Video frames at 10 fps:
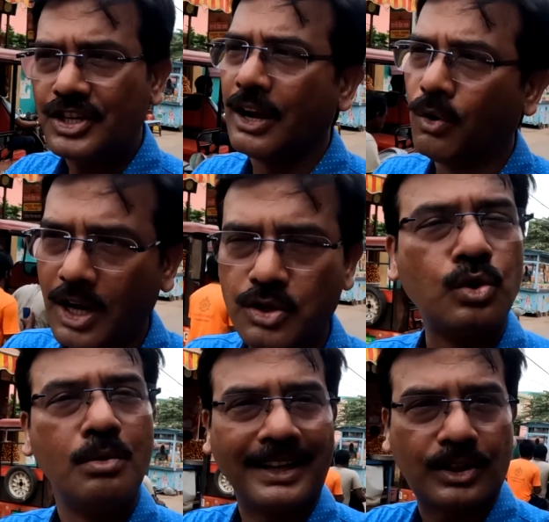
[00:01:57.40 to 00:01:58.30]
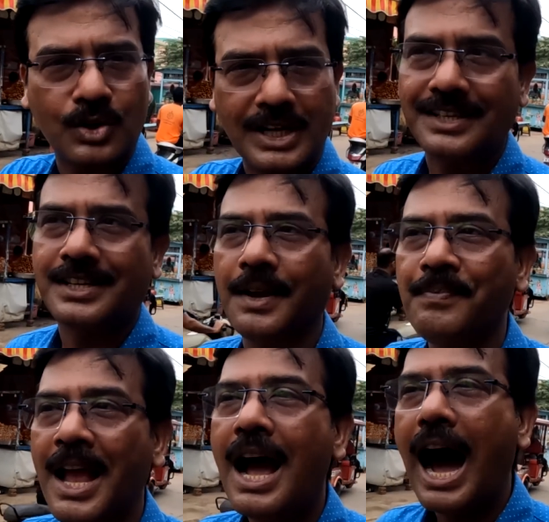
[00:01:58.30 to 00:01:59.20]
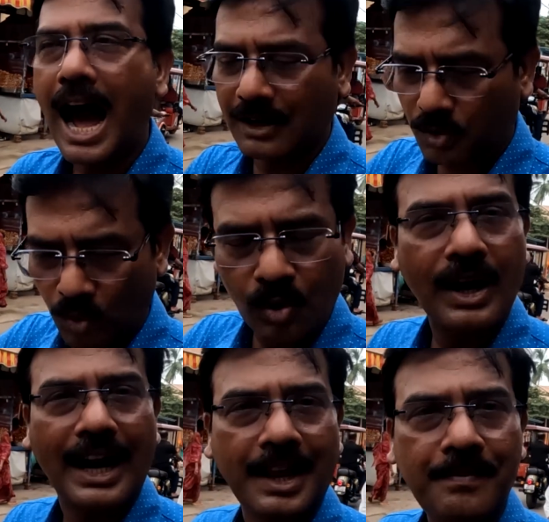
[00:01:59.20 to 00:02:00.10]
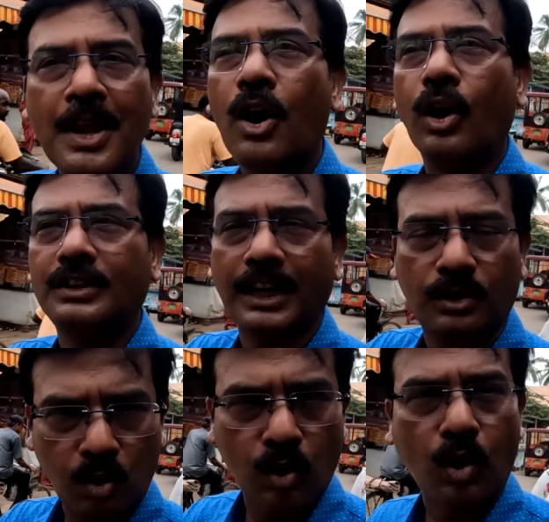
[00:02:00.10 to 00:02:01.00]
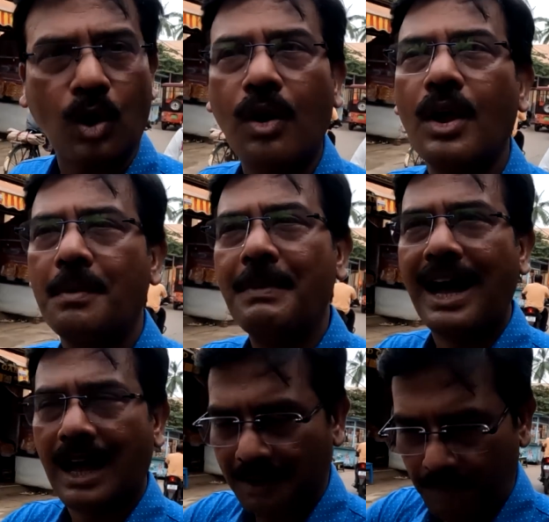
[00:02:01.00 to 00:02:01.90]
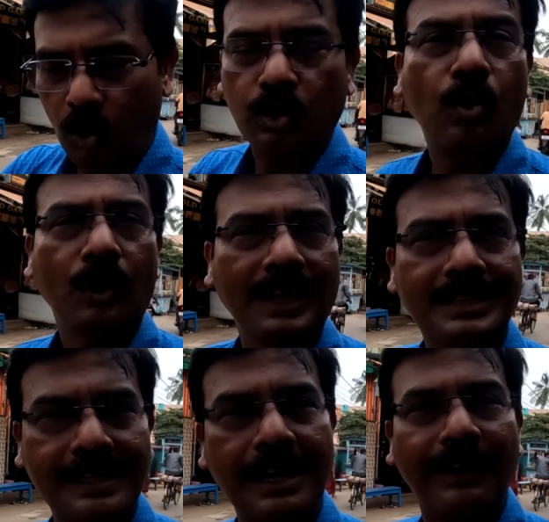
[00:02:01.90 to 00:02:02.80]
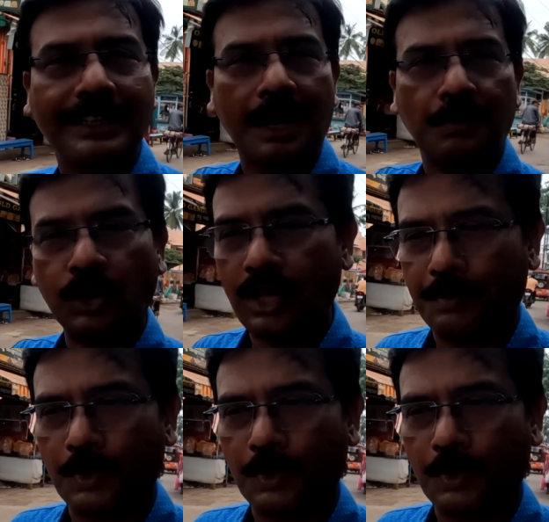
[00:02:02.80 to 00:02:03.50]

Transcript: সেগুলোই শুধুমাত্র যাচ্ছে আর কোনো গাড়ি অর্থাৎ টোটো বা অটো করে যে যাওয়া যায় মন্দির